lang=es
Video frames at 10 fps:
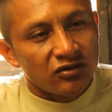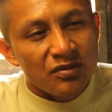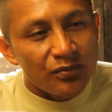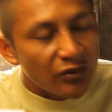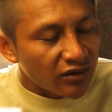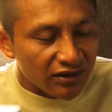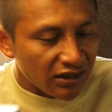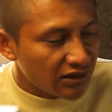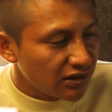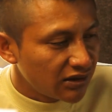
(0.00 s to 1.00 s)
No
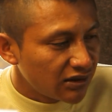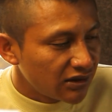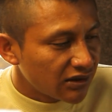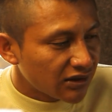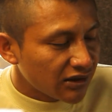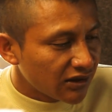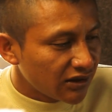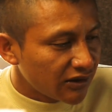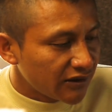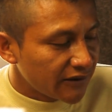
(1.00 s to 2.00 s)
importa
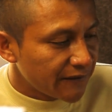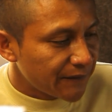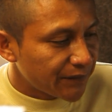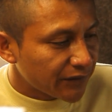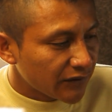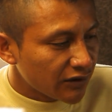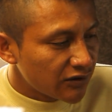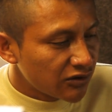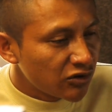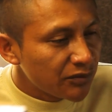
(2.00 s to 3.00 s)
que
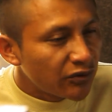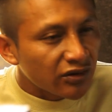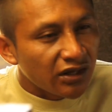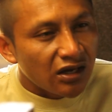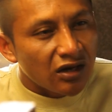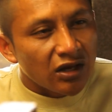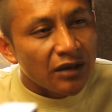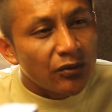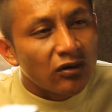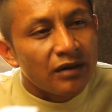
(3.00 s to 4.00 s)
no importa
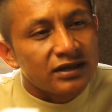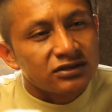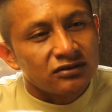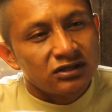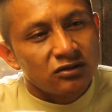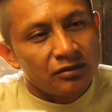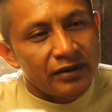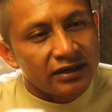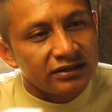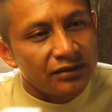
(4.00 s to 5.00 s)
qué programaciones o
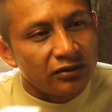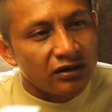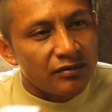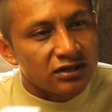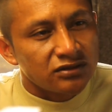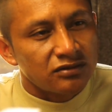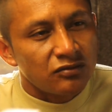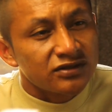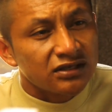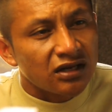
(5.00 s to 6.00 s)
parrilla de programación
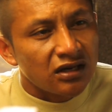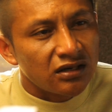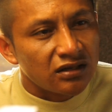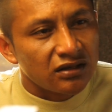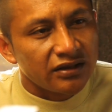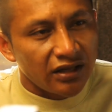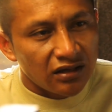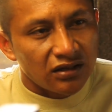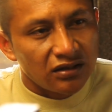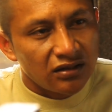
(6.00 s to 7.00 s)
musical
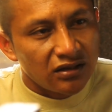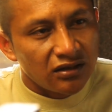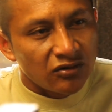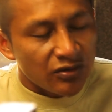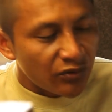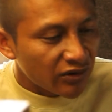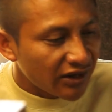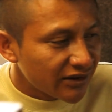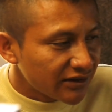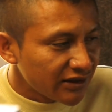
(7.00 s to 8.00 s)
tenga. Lo
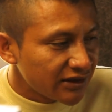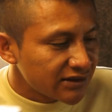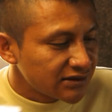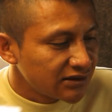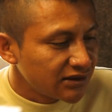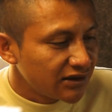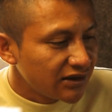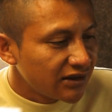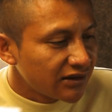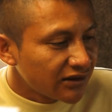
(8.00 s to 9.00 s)
importante es
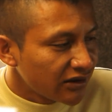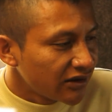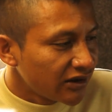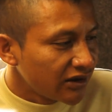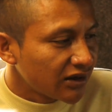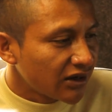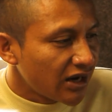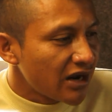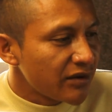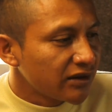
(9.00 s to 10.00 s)
tener
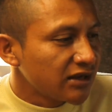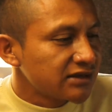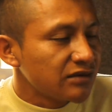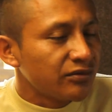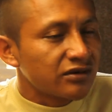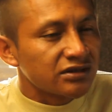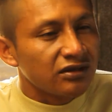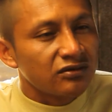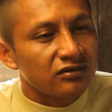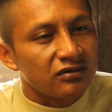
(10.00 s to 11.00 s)
claramente al
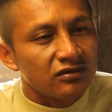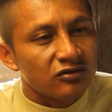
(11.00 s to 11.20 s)
100%